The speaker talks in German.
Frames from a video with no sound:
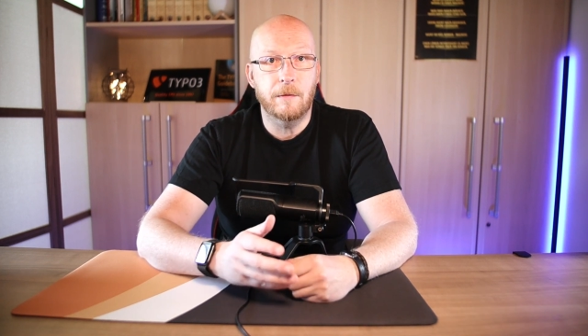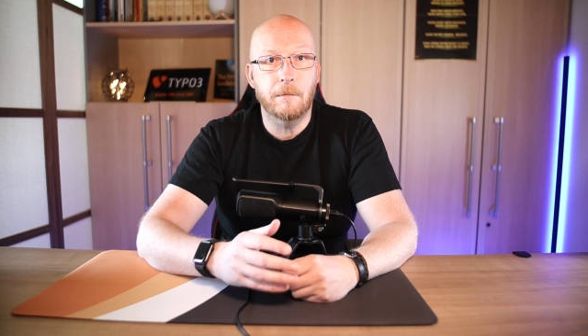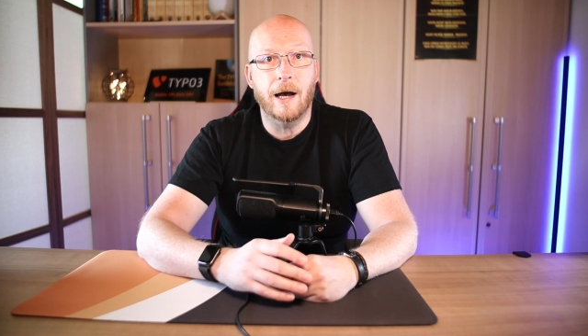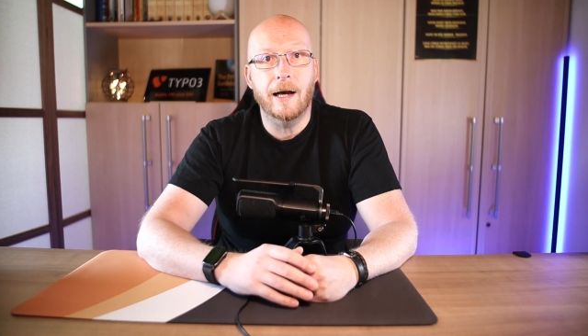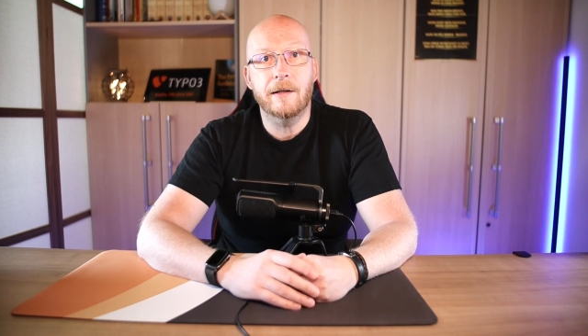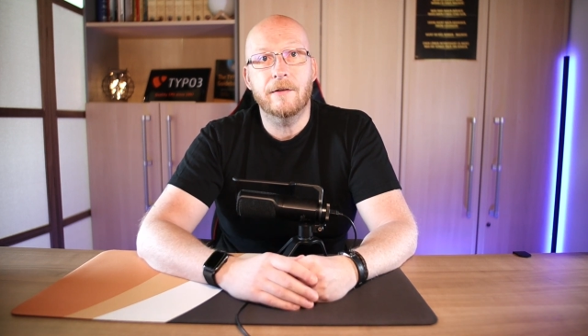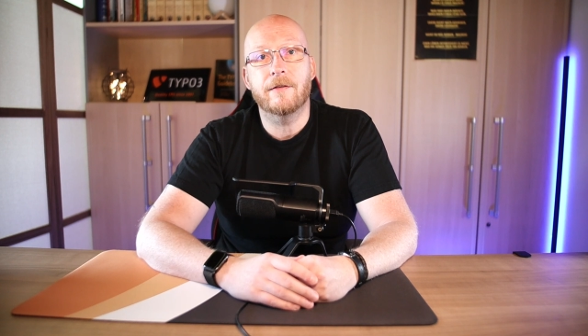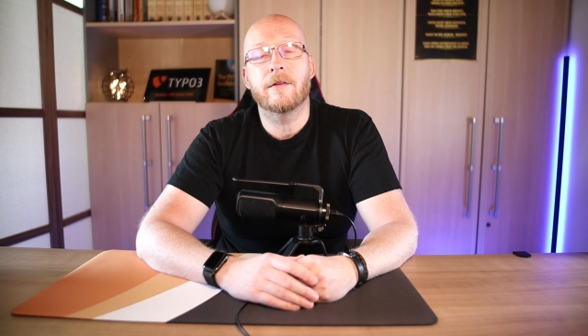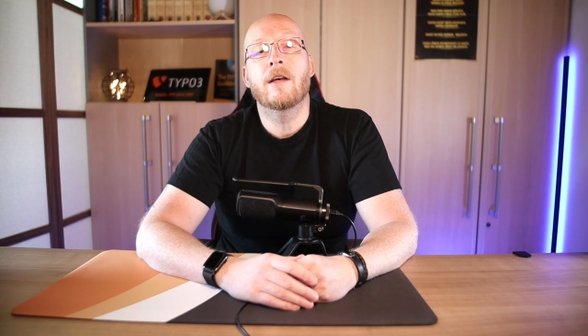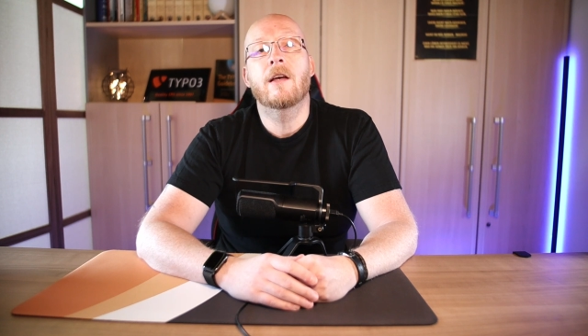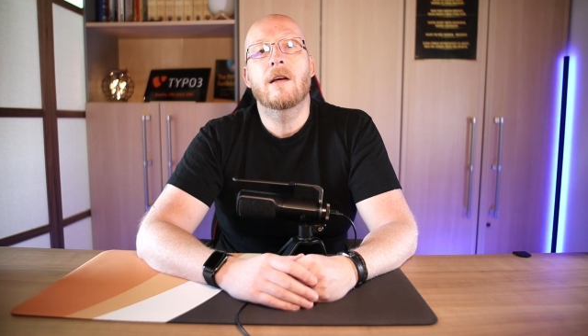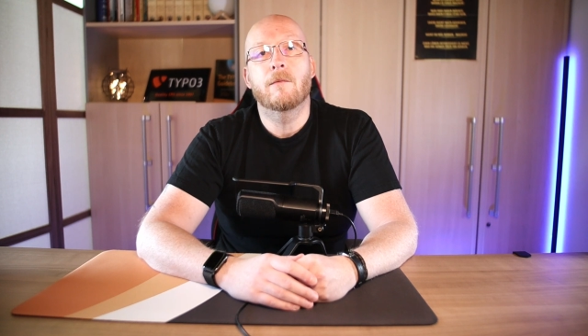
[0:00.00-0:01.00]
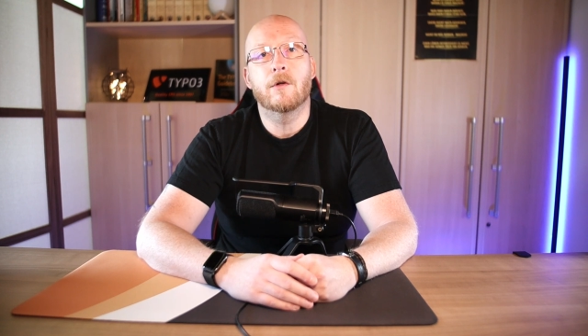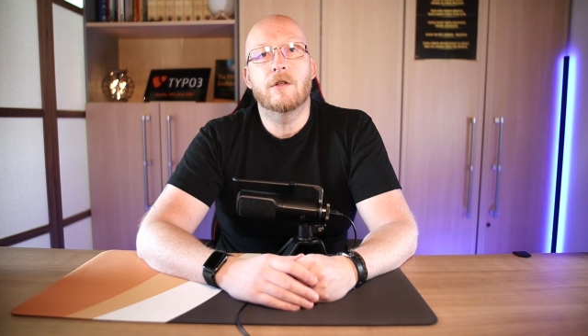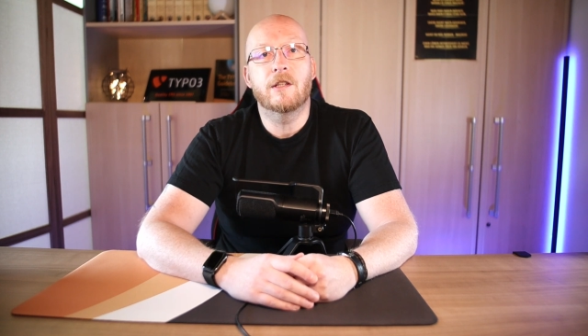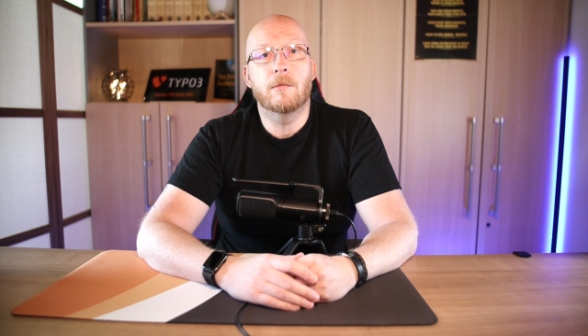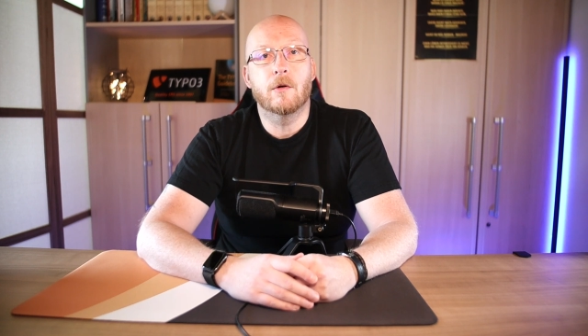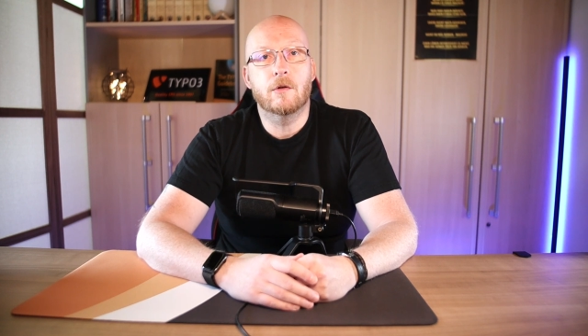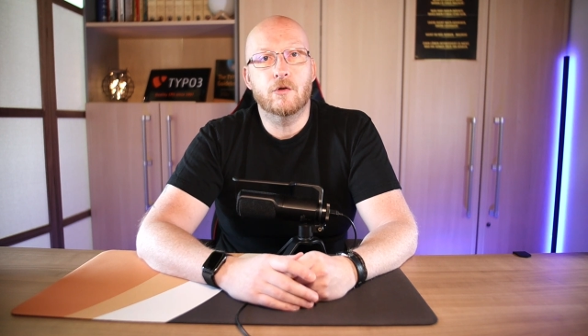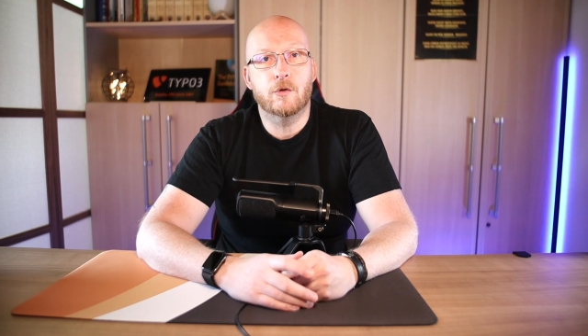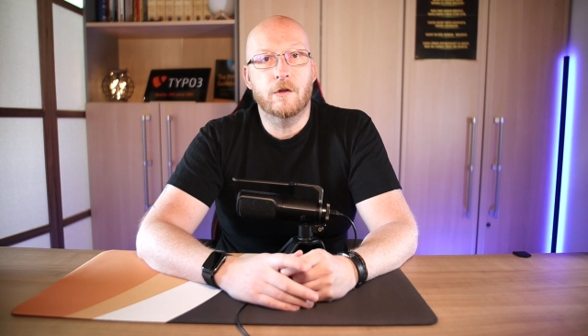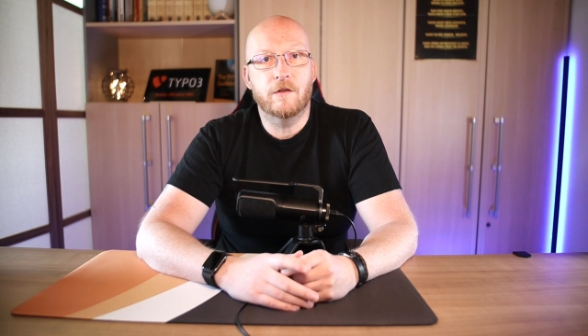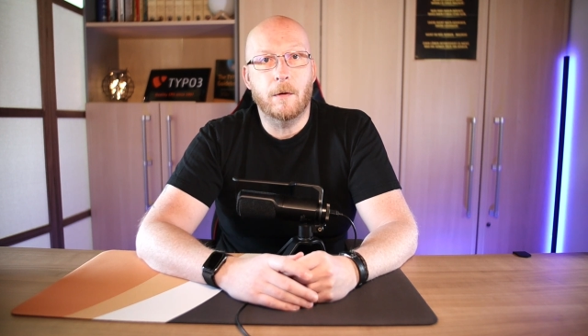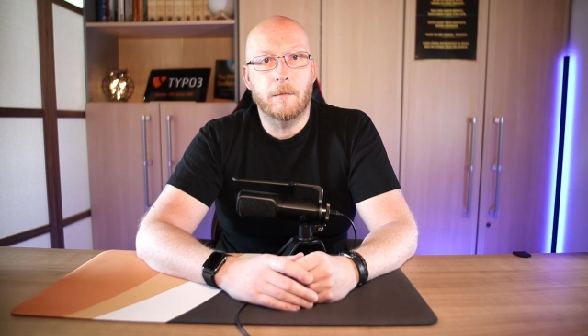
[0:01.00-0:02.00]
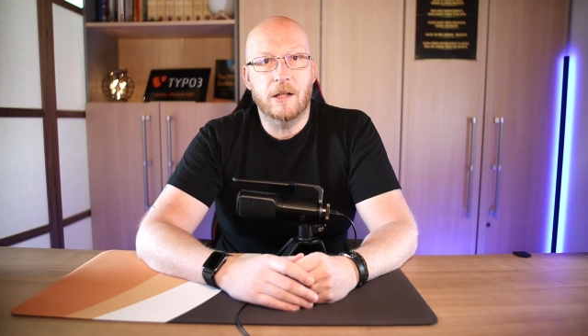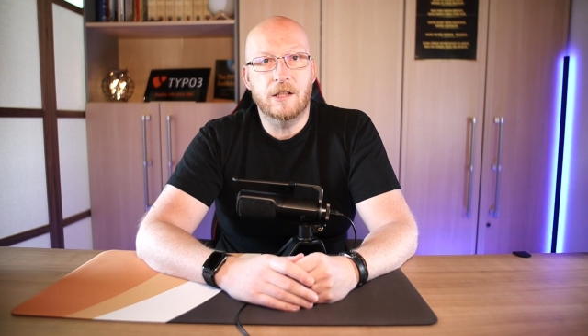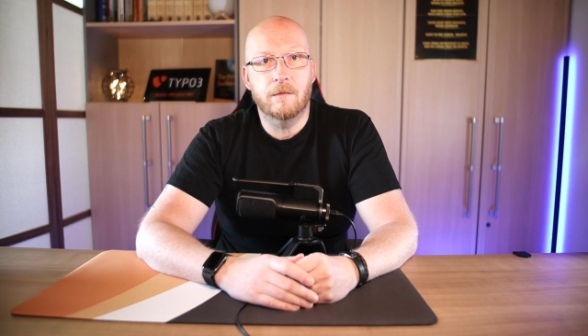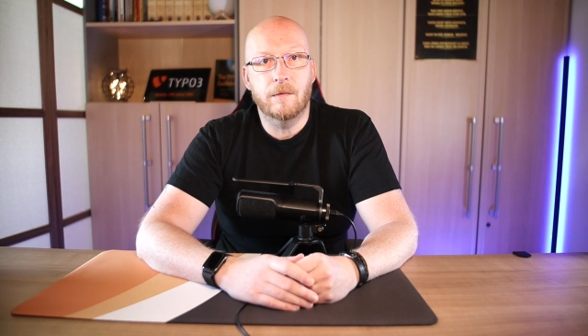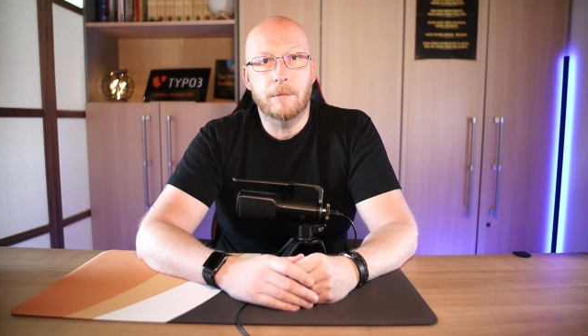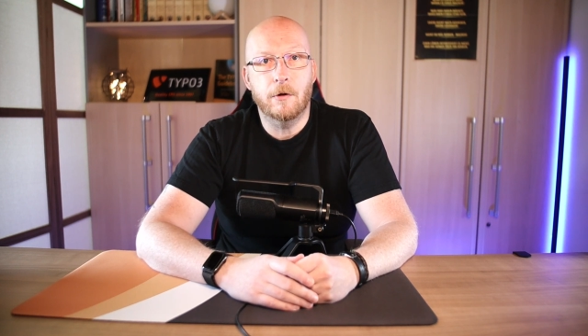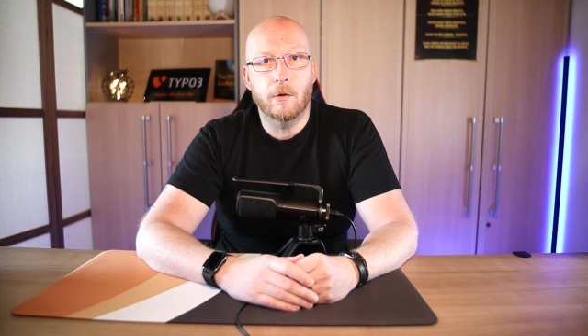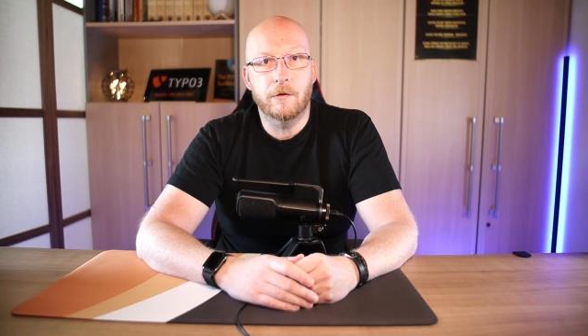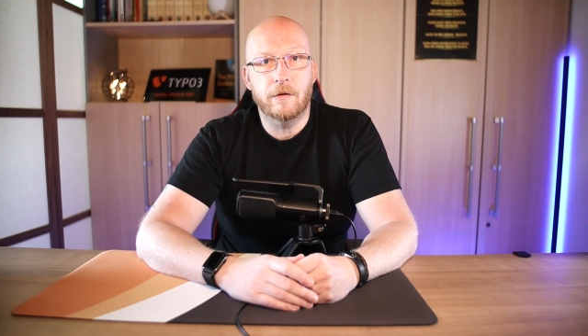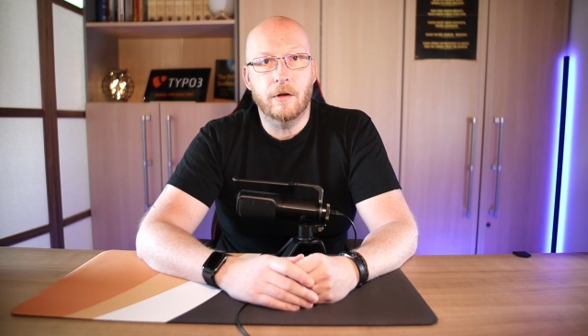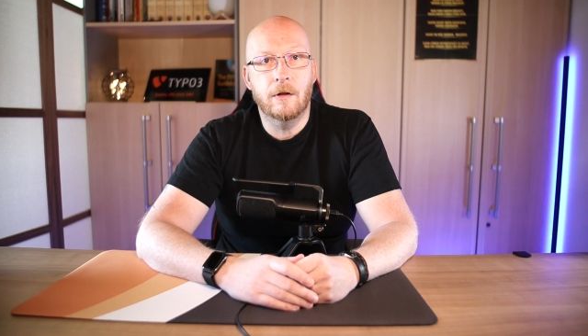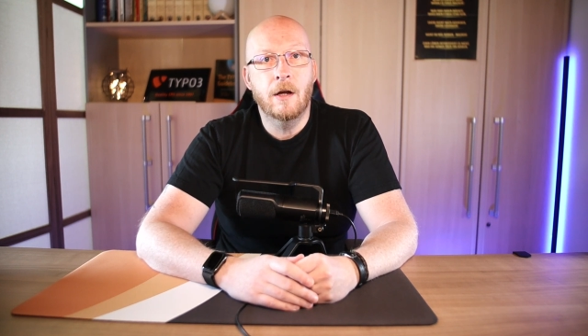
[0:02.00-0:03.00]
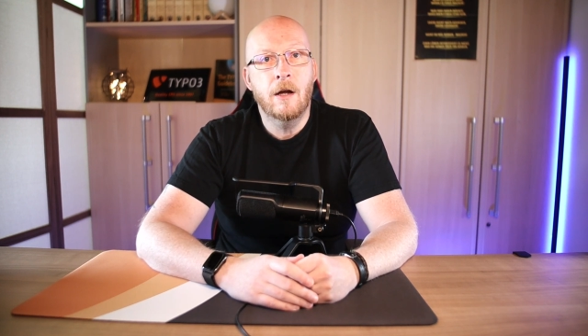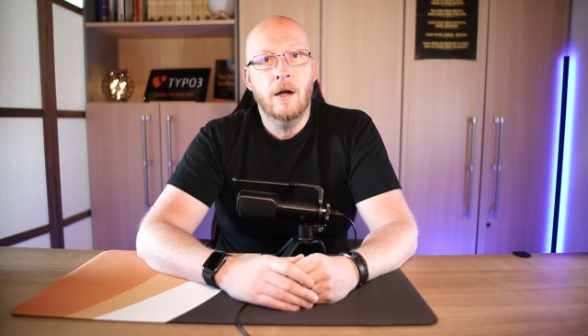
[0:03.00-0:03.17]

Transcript: 7.1 wird nicht mehr unterstützt bei manchen Webhostern.